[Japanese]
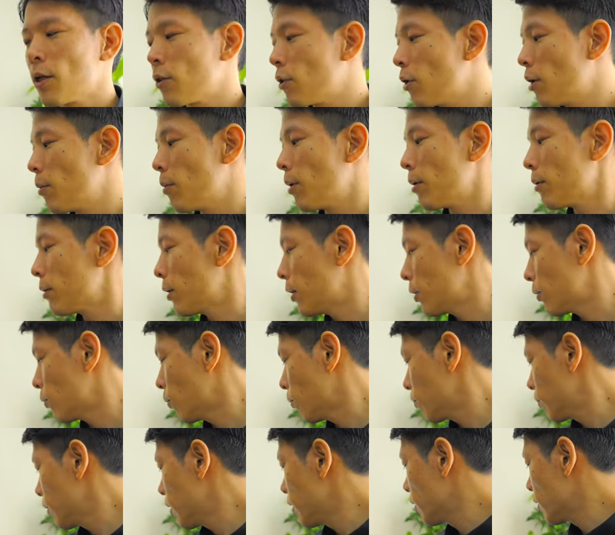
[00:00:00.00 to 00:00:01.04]
例えば、えっ、ー、
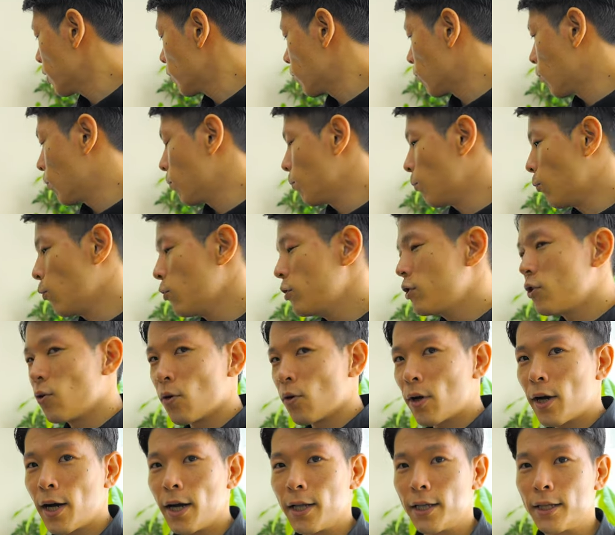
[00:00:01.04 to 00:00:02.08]
と、何かこう、文字を
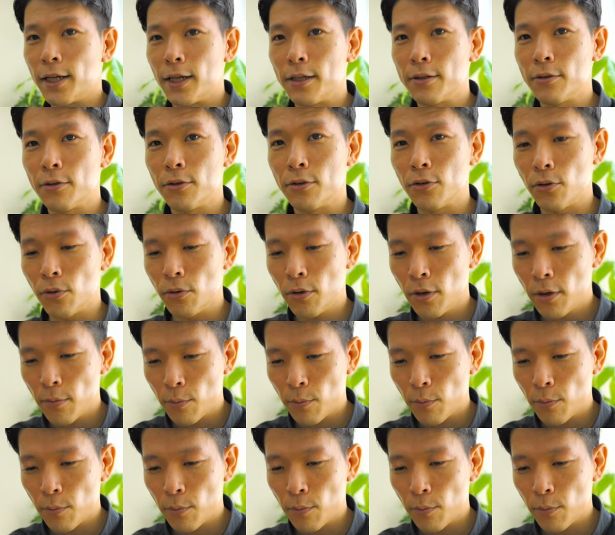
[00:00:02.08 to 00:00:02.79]
書いてたりするでしょ。